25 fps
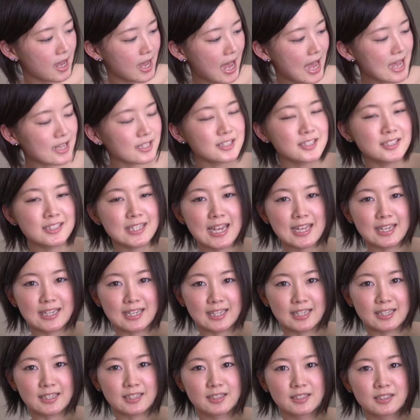
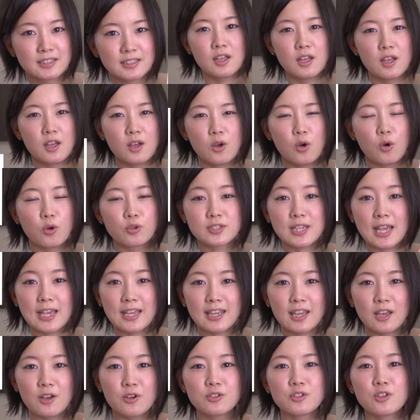Unsteady. お
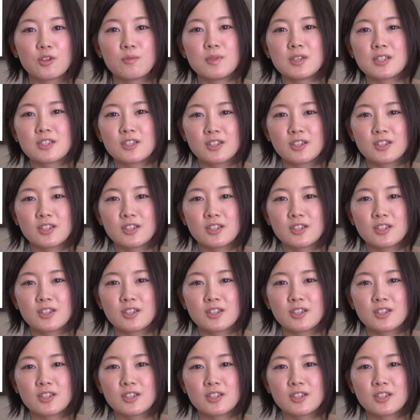酒を飲み